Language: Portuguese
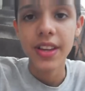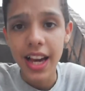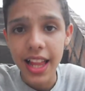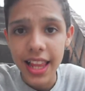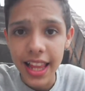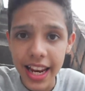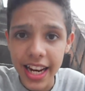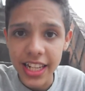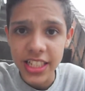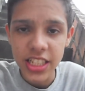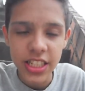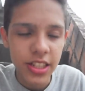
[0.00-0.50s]

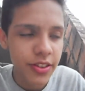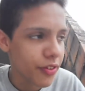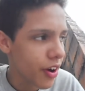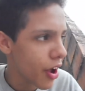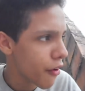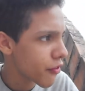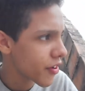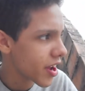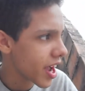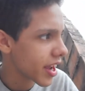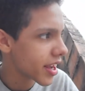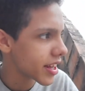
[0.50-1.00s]
Galera, a gente vai
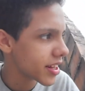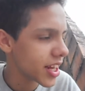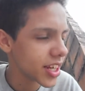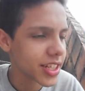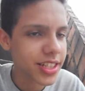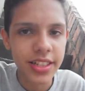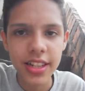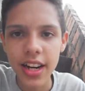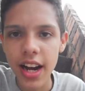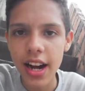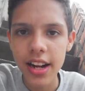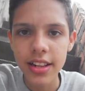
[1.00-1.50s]
ficar aqui na
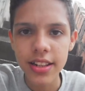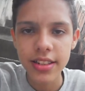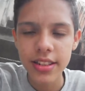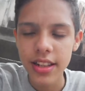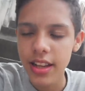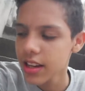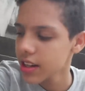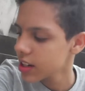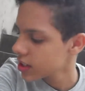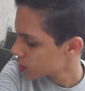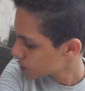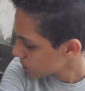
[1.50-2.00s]
escada,
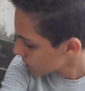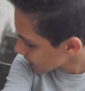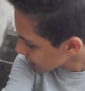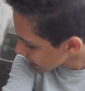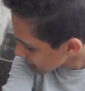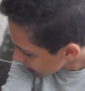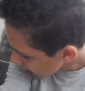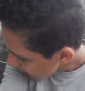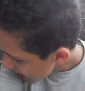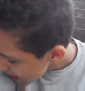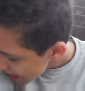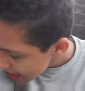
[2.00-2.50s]
né? Esperando
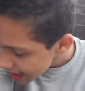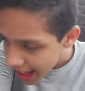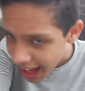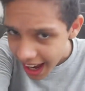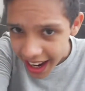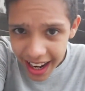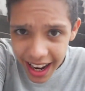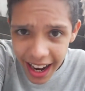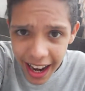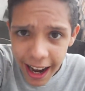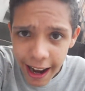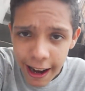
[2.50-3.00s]
a galera
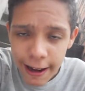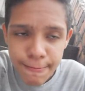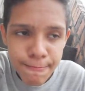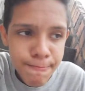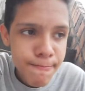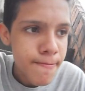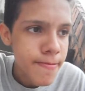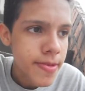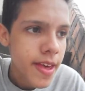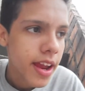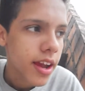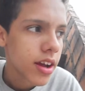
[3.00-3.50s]
largar.
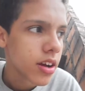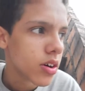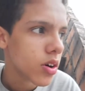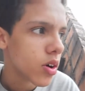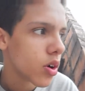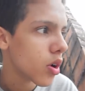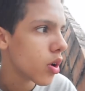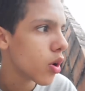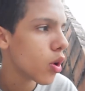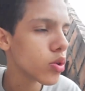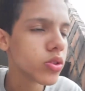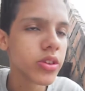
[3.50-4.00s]

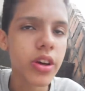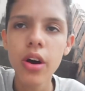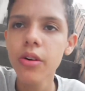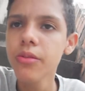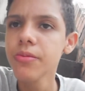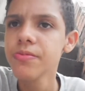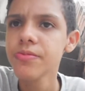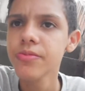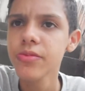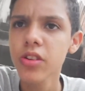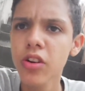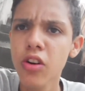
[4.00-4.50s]
Ou não,
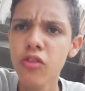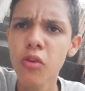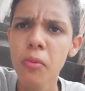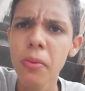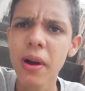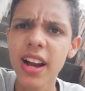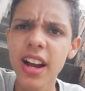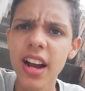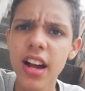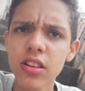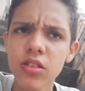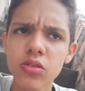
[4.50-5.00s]
eu vou pra
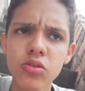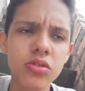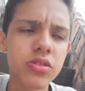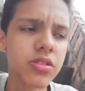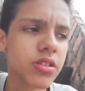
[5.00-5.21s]
casa, não